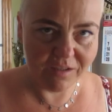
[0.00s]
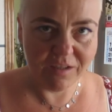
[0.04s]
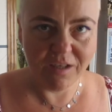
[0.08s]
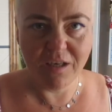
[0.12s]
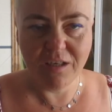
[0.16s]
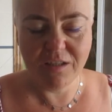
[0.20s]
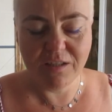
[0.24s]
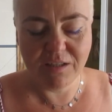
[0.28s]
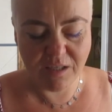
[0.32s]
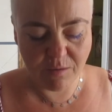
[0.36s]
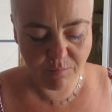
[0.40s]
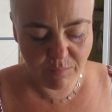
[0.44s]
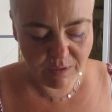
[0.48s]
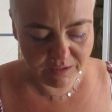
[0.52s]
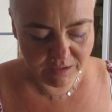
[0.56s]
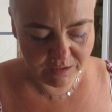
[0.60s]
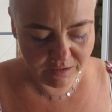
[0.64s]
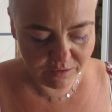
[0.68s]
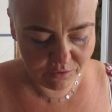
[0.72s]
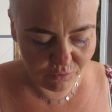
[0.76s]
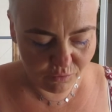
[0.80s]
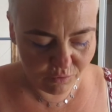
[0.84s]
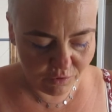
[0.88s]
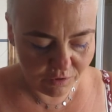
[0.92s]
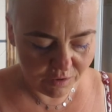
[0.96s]
Я их сама-то
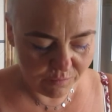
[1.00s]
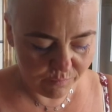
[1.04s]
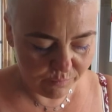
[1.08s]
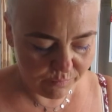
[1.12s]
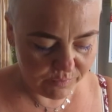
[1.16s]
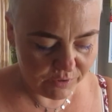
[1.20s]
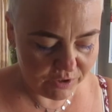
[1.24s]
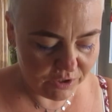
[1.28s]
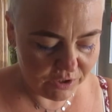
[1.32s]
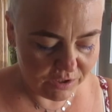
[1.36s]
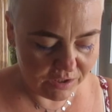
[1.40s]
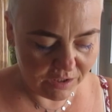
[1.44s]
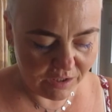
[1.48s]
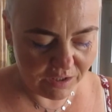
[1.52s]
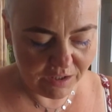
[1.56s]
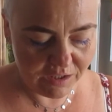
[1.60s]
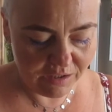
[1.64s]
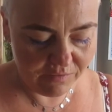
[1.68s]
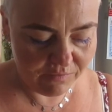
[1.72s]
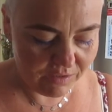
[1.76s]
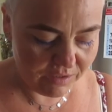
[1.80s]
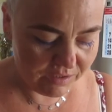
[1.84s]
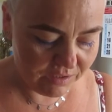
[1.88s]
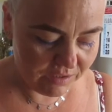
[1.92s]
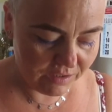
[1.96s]
толком, считать не
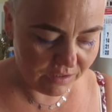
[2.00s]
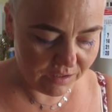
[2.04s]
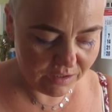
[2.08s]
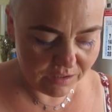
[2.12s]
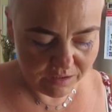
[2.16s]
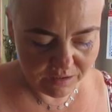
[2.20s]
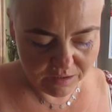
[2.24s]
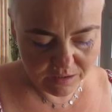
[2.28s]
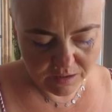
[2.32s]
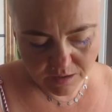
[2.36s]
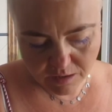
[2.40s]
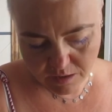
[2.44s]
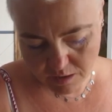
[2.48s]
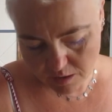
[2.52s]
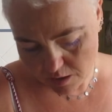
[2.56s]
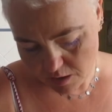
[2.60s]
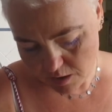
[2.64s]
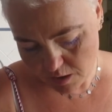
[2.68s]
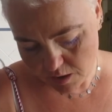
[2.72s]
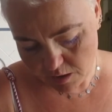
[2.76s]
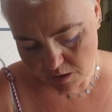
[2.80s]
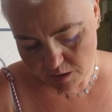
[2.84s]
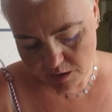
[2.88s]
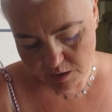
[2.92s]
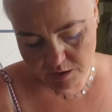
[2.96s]
видела.
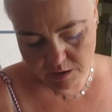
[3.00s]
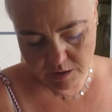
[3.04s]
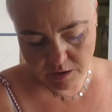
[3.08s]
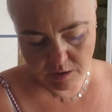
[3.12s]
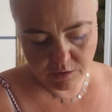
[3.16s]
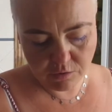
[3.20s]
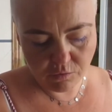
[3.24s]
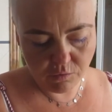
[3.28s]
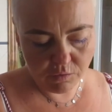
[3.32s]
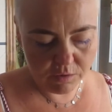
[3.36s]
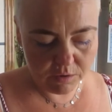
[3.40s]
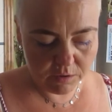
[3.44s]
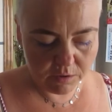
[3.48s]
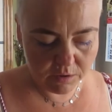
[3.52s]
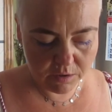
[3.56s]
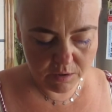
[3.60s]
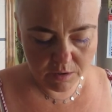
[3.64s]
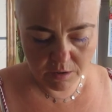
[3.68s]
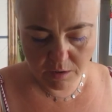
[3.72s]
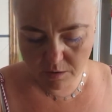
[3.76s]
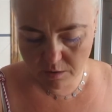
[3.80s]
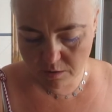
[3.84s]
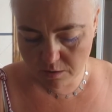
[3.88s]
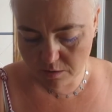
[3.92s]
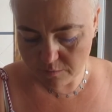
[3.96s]
Если кто не
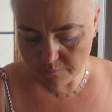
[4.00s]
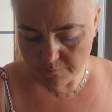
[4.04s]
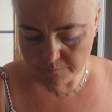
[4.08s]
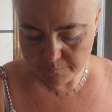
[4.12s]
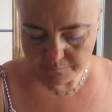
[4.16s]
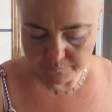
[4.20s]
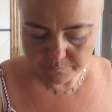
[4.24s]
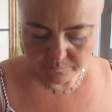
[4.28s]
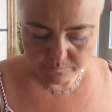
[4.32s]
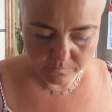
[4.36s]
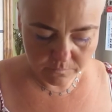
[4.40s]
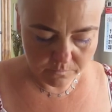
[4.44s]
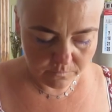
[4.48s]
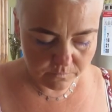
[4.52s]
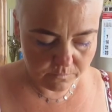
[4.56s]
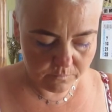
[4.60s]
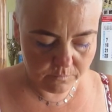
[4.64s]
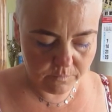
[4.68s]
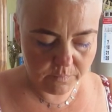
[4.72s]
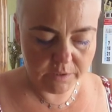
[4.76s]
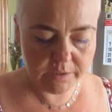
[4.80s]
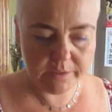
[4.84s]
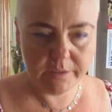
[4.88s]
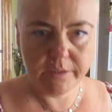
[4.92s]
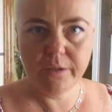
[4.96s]
знает,
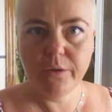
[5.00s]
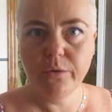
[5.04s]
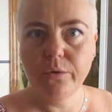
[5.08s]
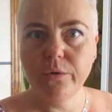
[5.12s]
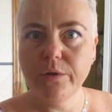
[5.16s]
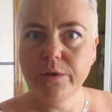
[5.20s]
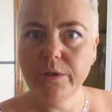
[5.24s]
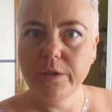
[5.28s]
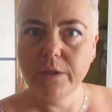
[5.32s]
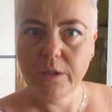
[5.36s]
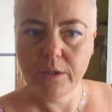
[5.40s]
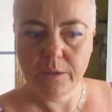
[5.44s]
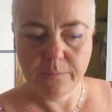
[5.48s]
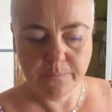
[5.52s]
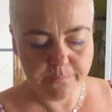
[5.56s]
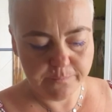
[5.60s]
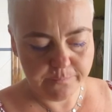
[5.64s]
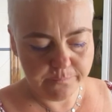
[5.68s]
мы сиротки.